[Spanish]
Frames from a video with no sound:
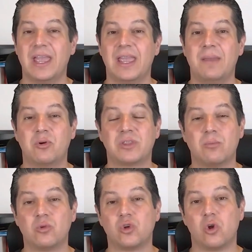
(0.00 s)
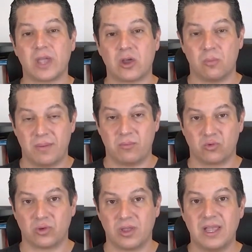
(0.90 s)
Importa mucho lo que
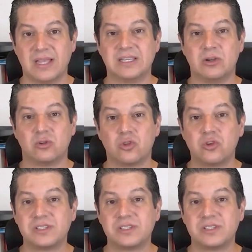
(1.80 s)
comemos. Si nosotros